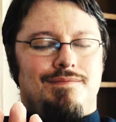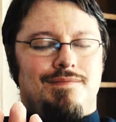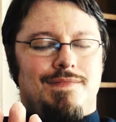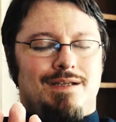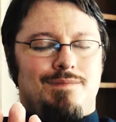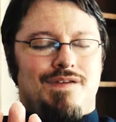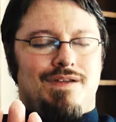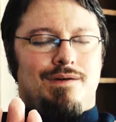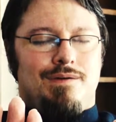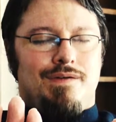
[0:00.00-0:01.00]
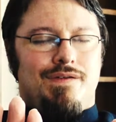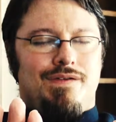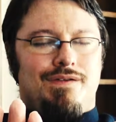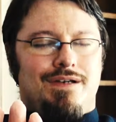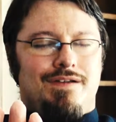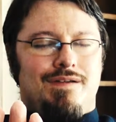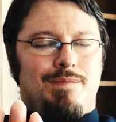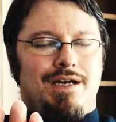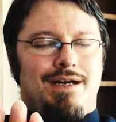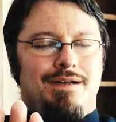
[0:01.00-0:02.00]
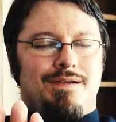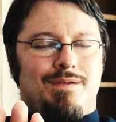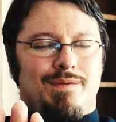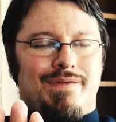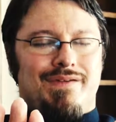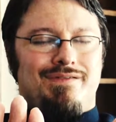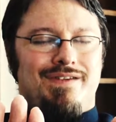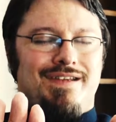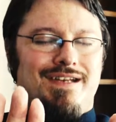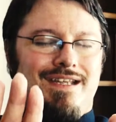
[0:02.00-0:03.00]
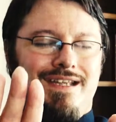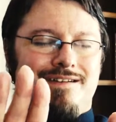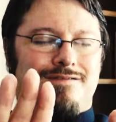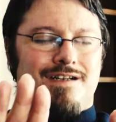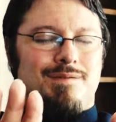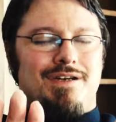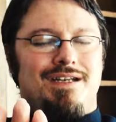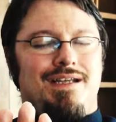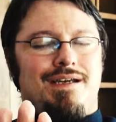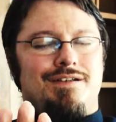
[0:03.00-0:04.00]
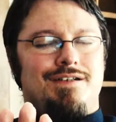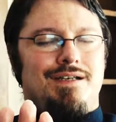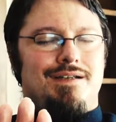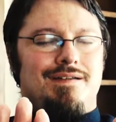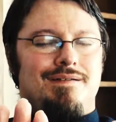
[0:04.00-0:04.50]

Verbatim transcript: Und atmest aus und lässt dabei alles los, was der Energieaufnahme entgegensteht.